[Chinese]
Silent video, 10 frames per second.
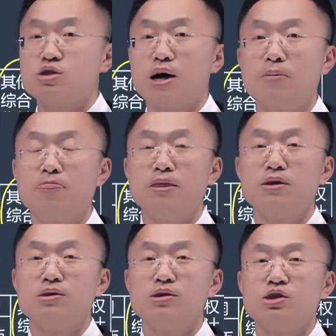三，
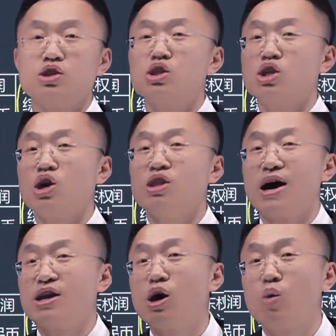是乘
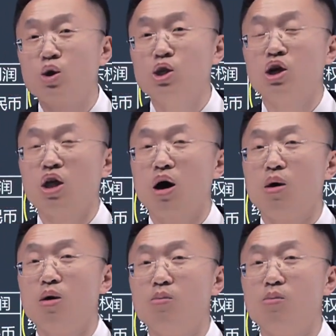哪一个汇率折的？